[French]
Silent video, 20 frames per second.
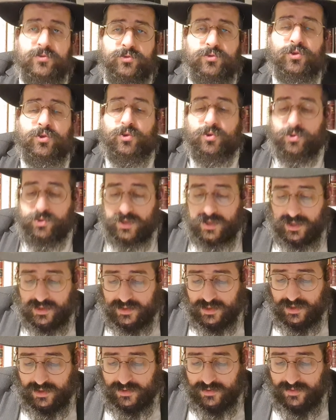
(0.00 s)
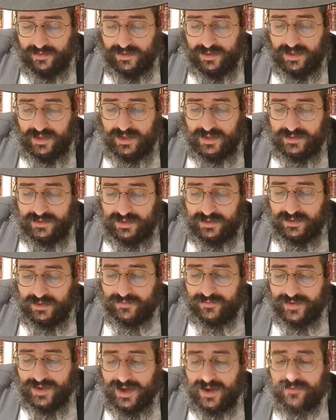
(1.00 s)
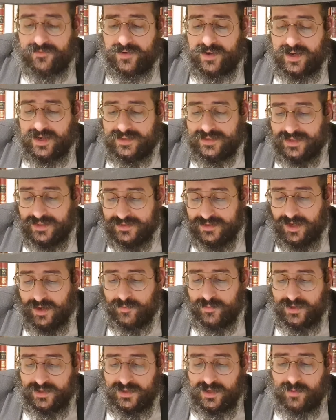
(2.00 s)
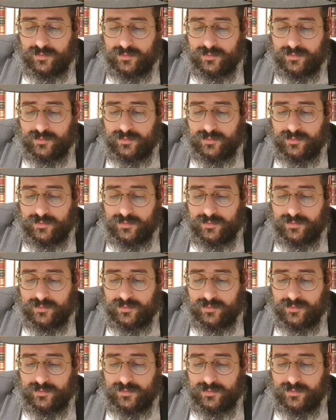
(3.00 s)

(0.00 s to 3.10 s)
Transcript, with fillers: Dieu regretta. C'est-à-dire, Adam,